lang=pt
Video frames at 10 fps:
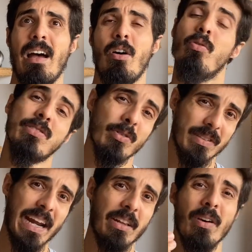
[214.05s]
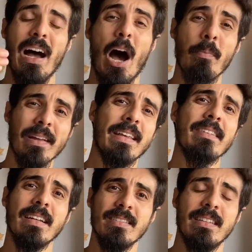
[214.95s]
o seu treino, aumentar a
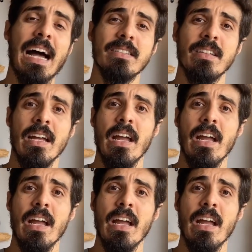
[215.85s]
intensidade,